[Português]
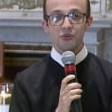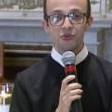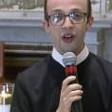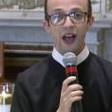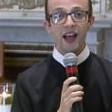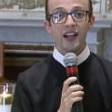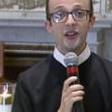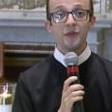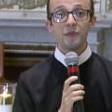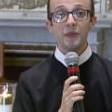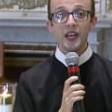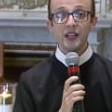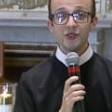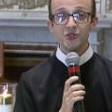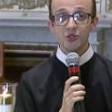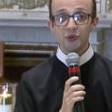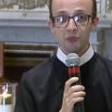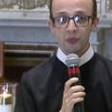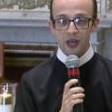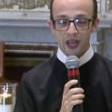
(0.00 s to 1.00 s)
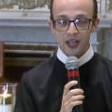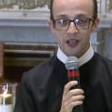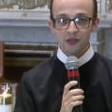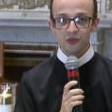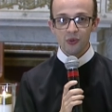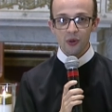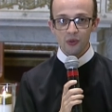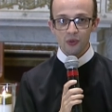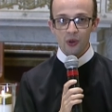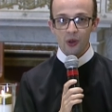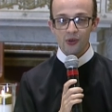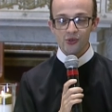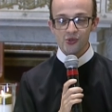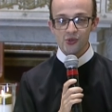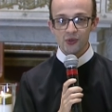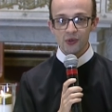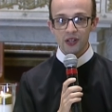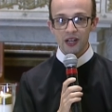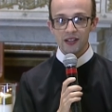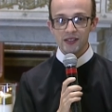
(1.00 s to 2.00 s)
fale bem de perto ao
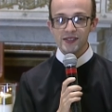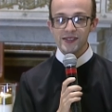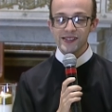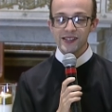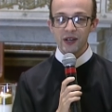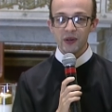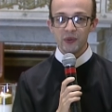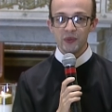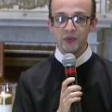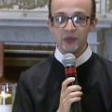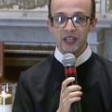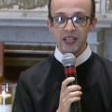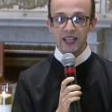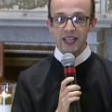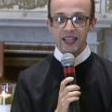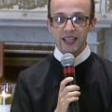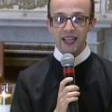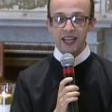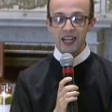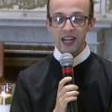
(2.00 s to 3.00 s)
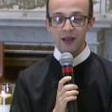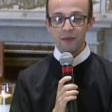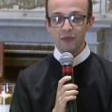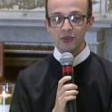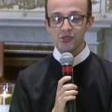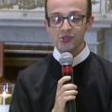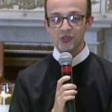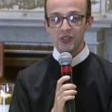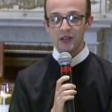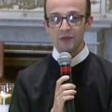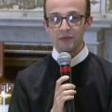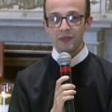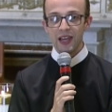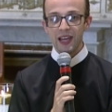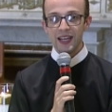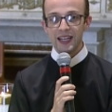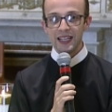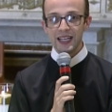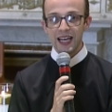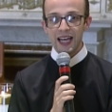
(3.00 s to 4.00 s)
nosso coração. Queremos
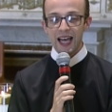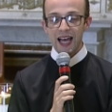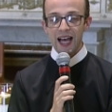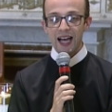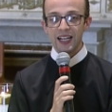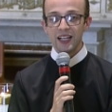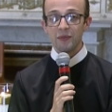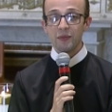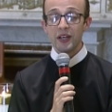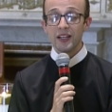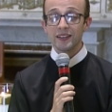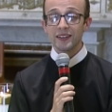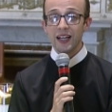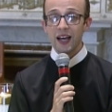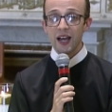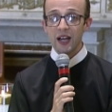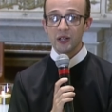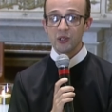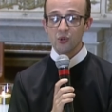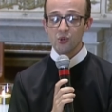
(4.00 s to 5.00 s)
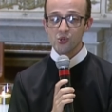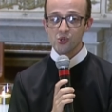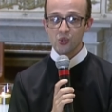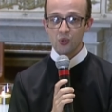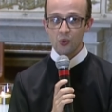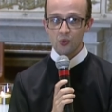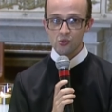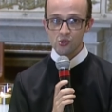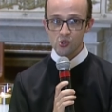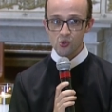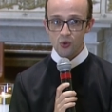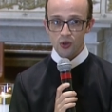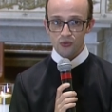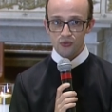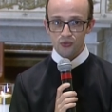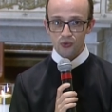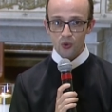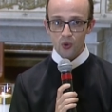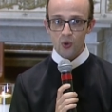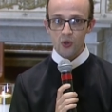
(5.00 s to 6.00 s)
também alimentar-nos com
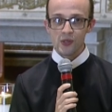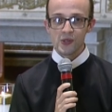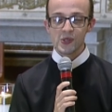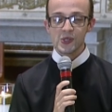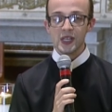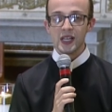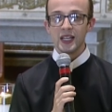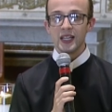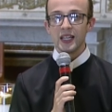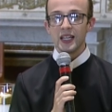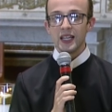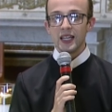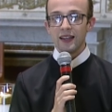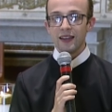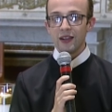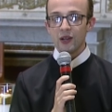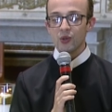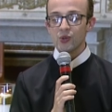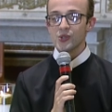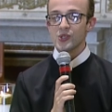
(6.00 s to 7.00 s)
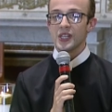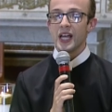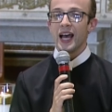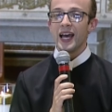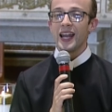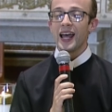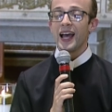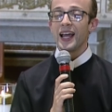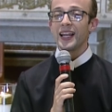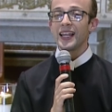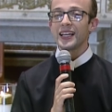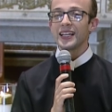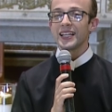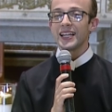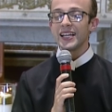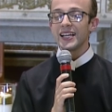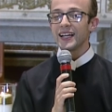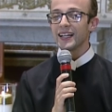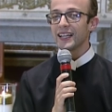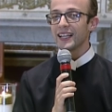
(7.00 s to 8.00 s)
Sua força e nos dar a
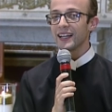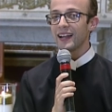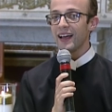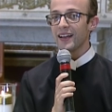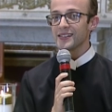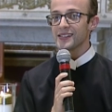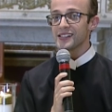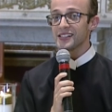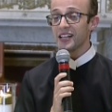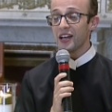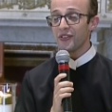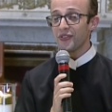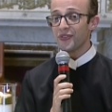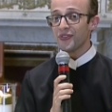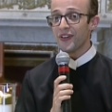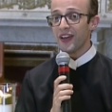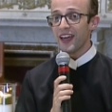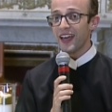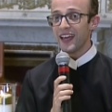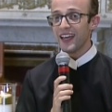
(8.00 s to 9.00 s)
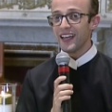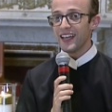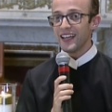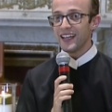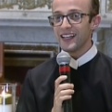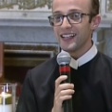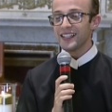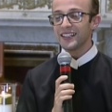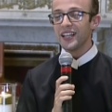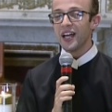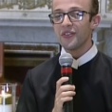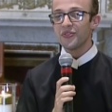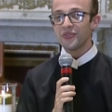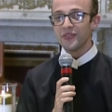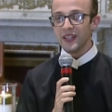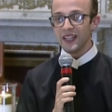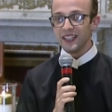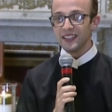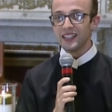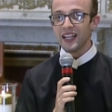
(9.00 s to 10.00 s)
alegria que nasce da fé e da
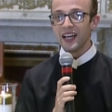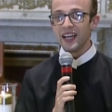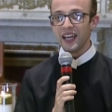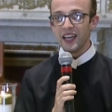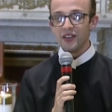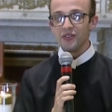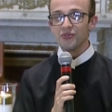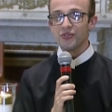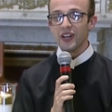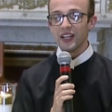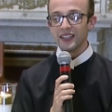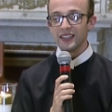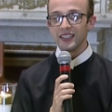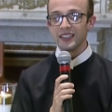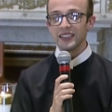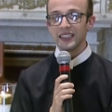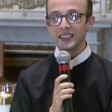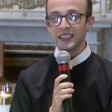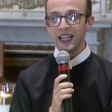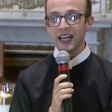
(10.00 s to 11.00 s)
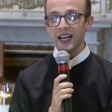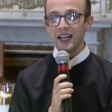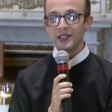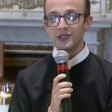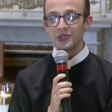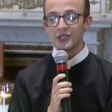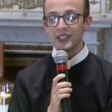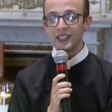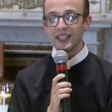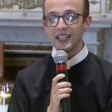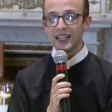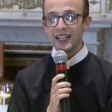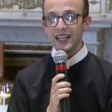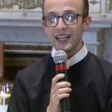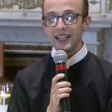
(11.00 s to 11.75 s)
vida em fraternidade.